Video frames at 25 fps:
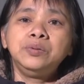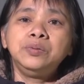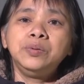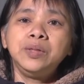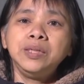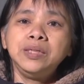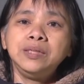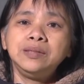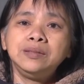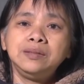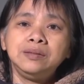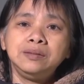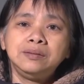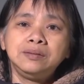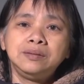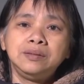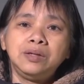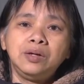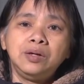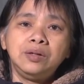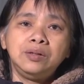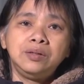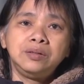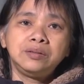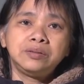会
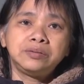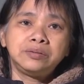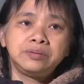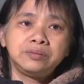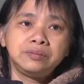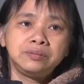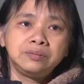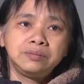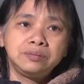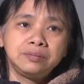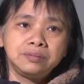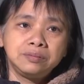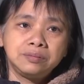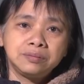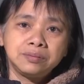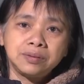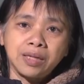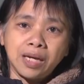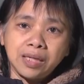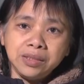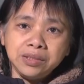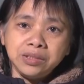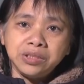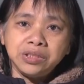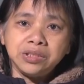
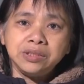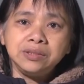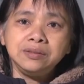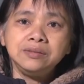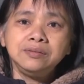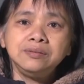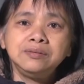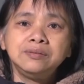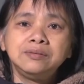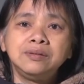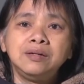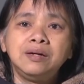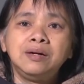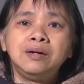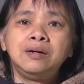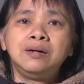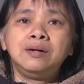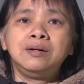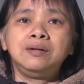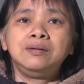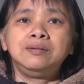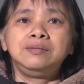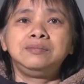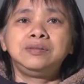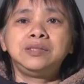担心
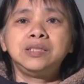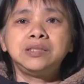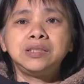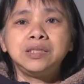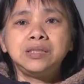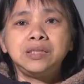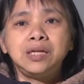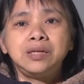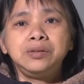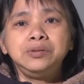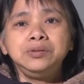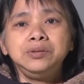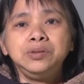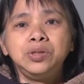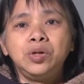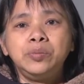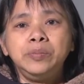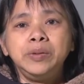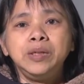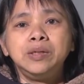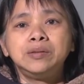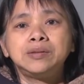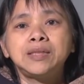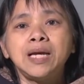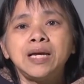啊，这些人有
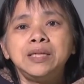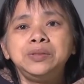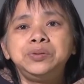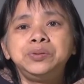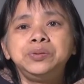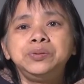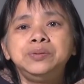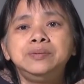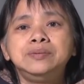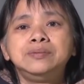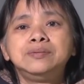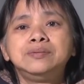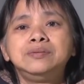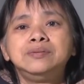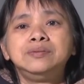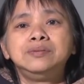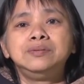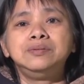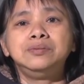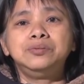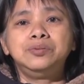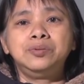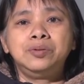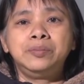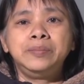没有带菌。
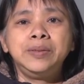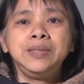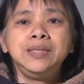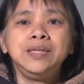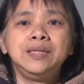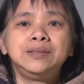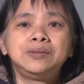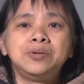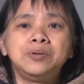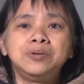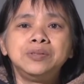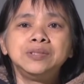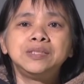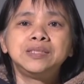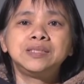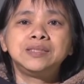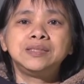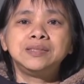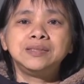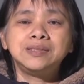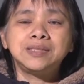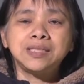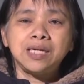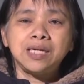我们也同时